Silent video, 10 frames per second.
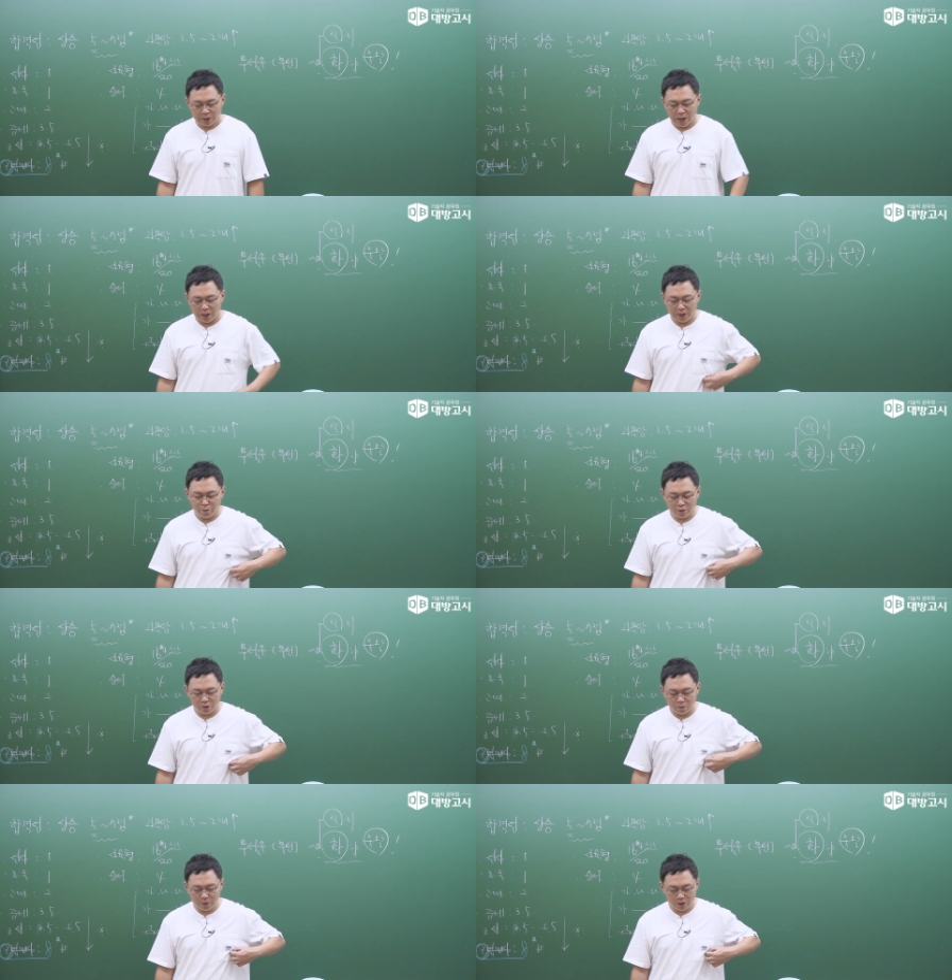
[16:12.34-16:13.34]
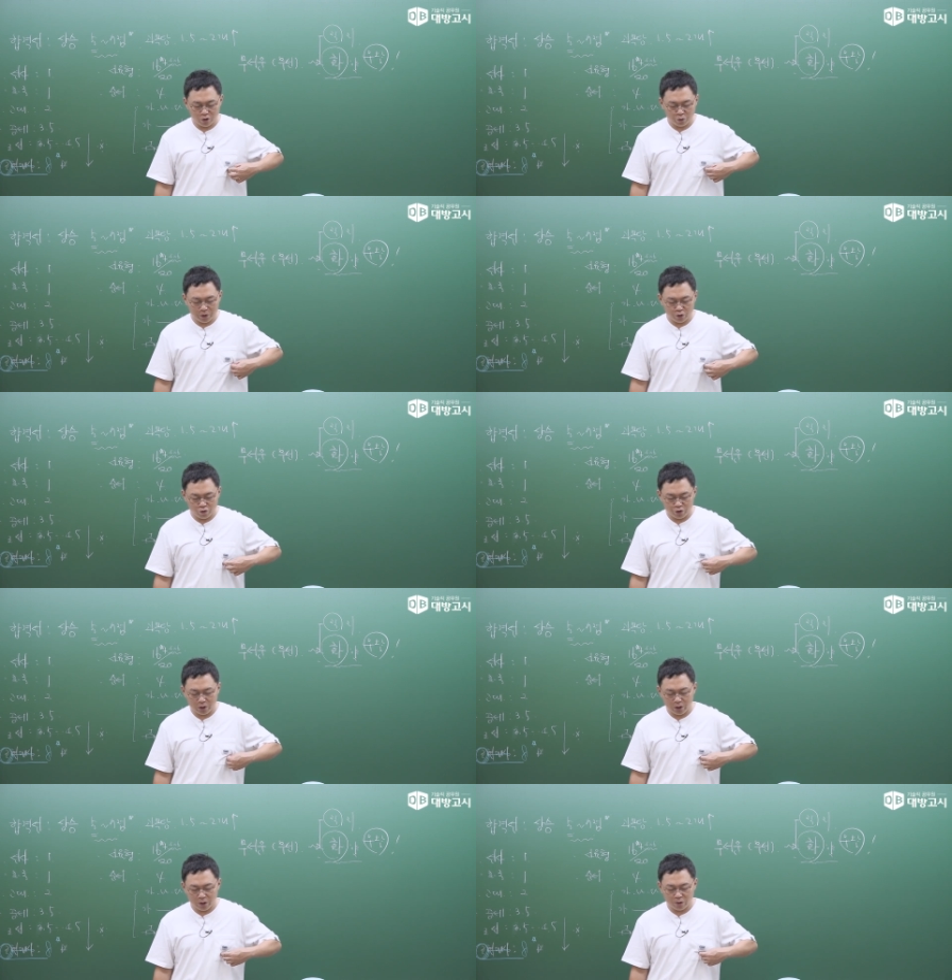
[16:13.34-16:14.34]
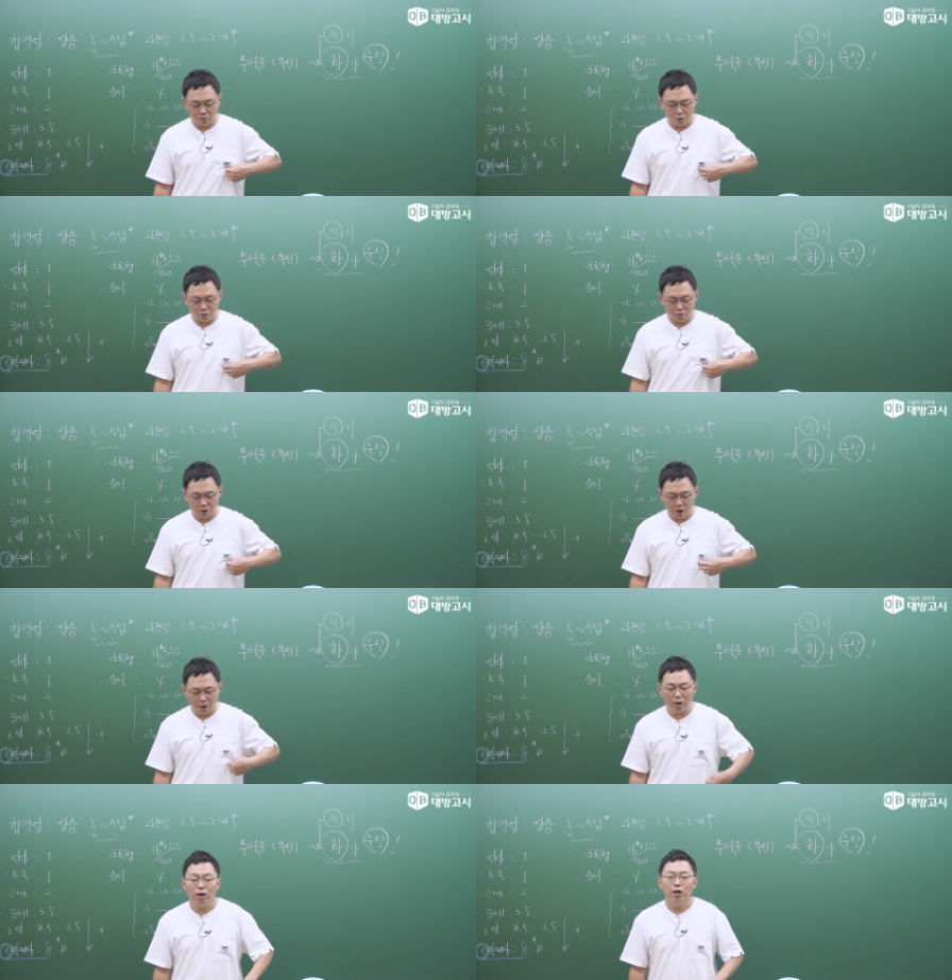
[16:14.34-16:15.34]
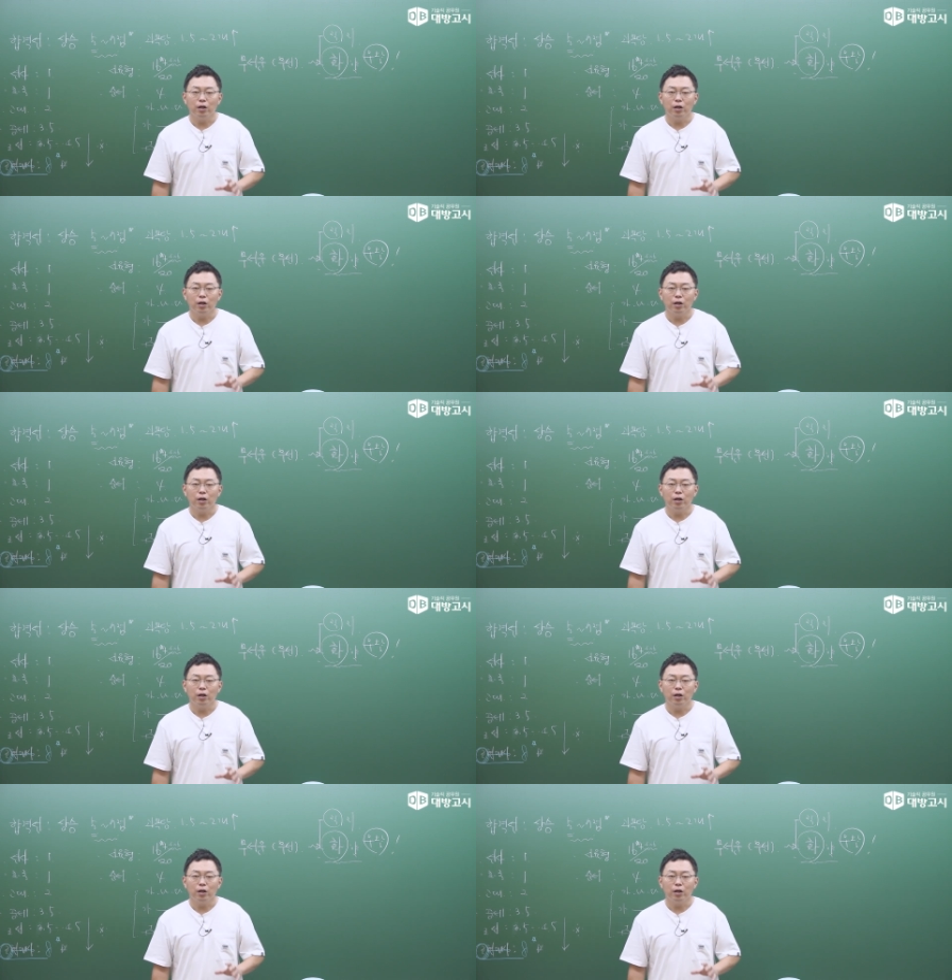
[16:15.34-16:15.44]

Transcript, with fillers: 야, 이 문제 정말 쉽게 출제되었는데